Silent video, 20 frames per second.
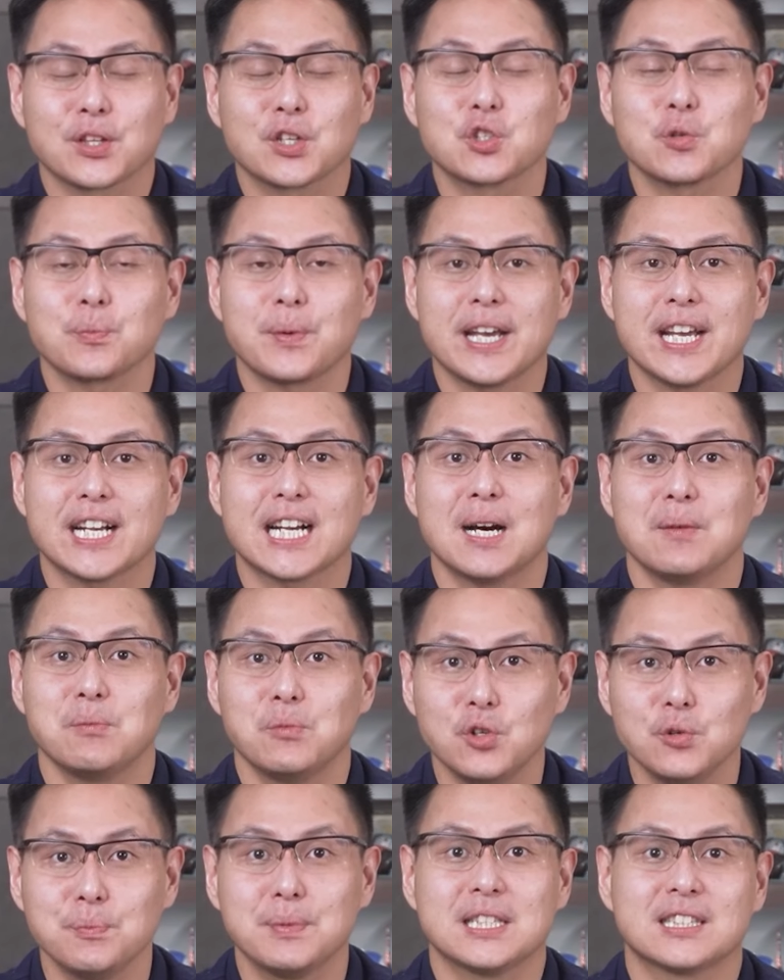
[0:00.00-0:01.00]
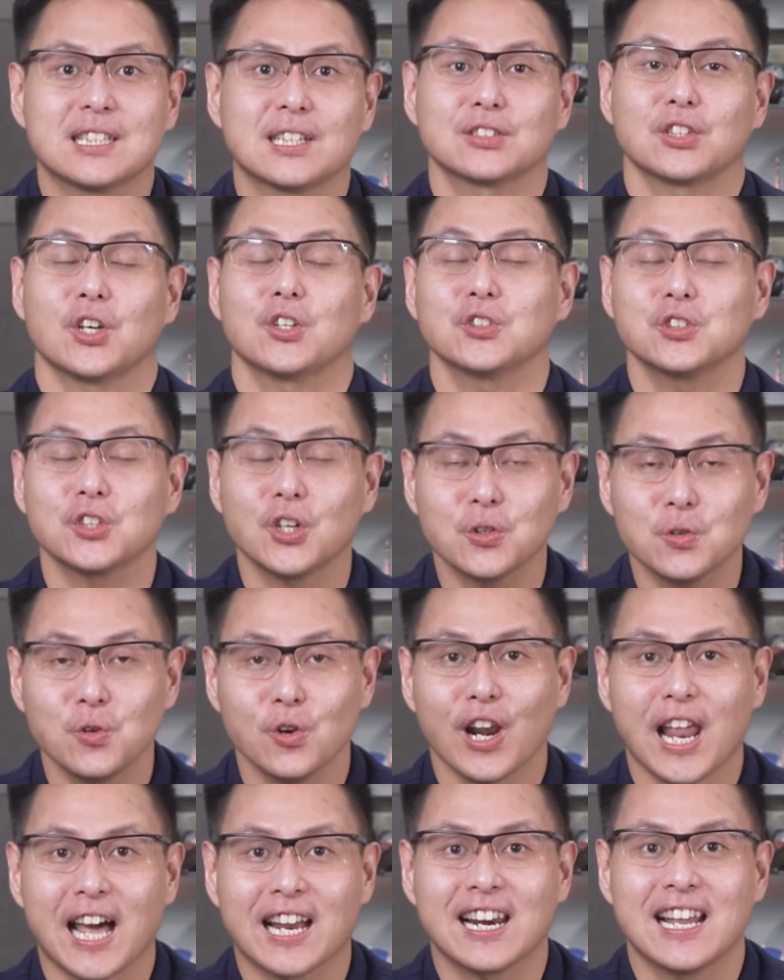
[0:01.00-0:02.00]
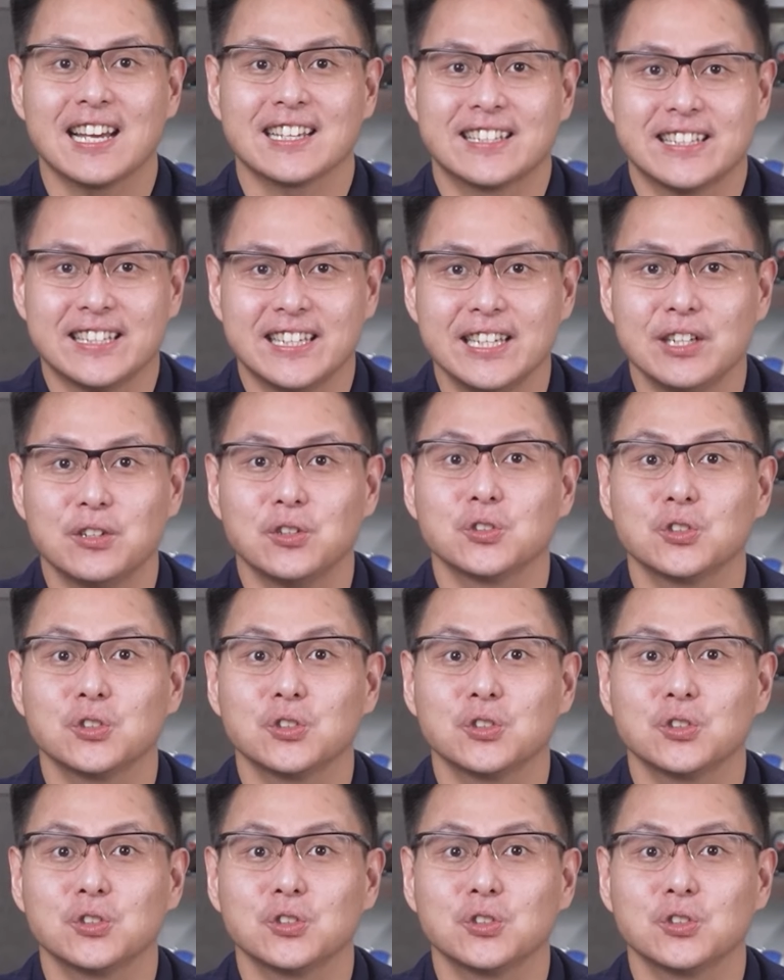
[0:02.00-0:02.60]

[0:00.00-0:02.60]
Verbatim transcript: supaya kamu bisa tonton ulang lagi